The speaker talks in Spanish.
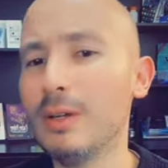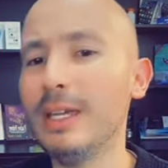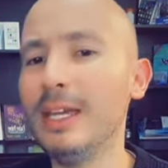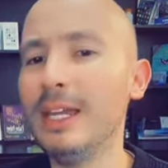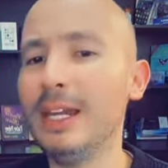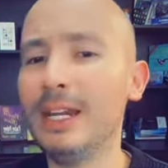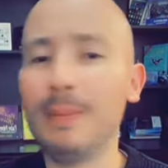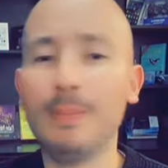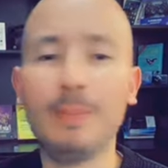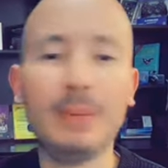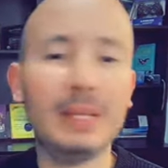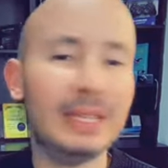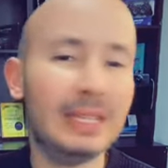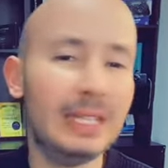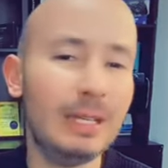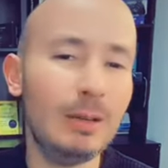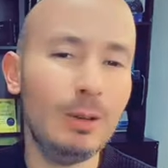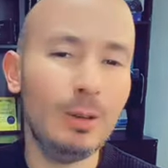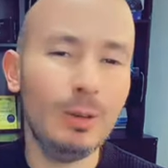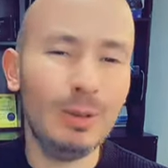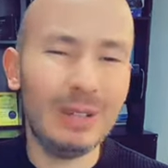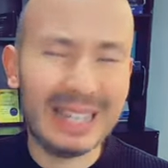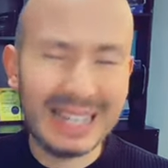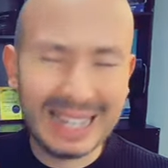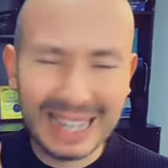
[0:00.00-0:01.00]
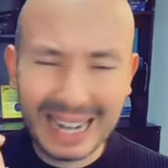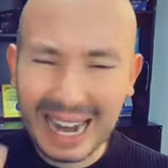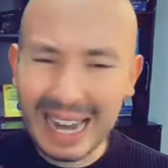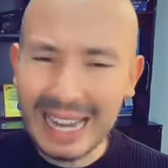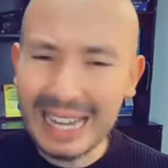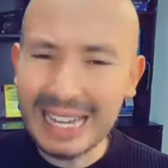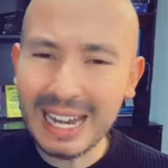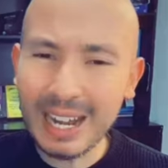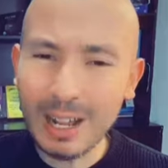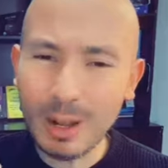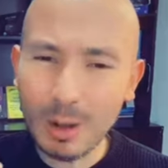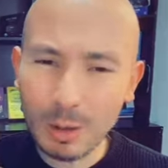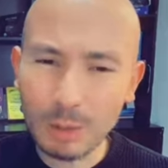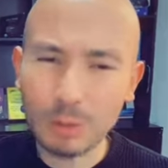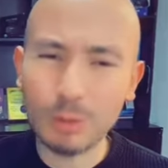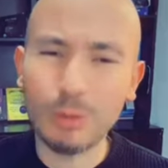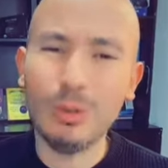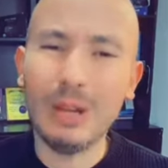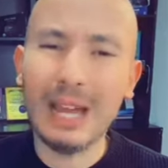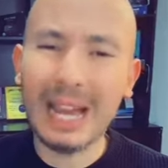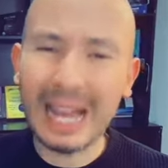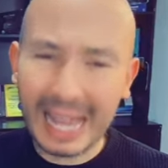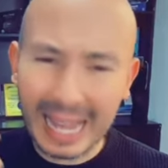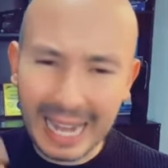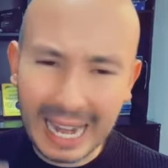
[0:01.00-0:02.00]
irrepetible, un gran negocio,
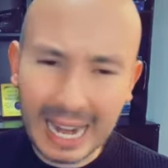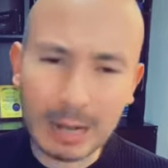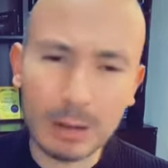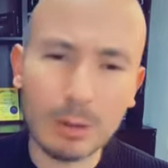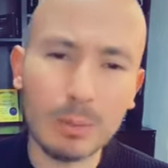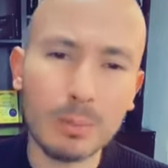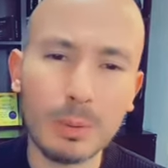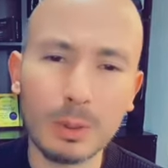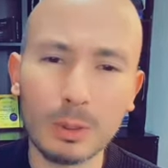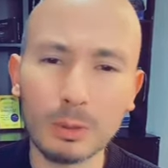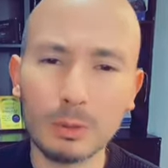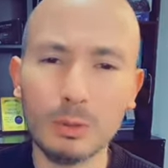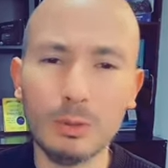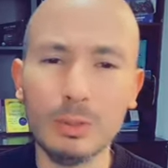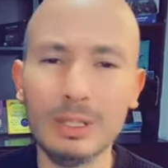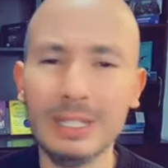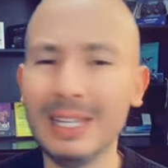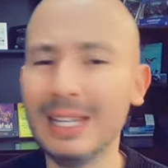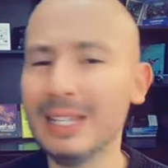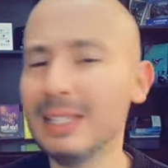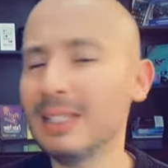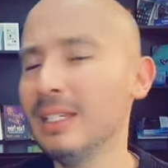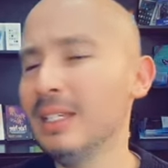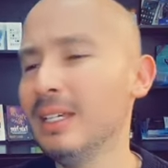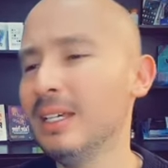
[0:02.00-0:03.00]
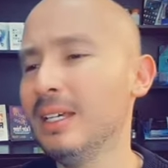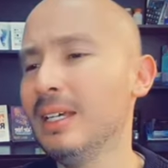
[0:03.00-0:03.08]
una gran oportunidad,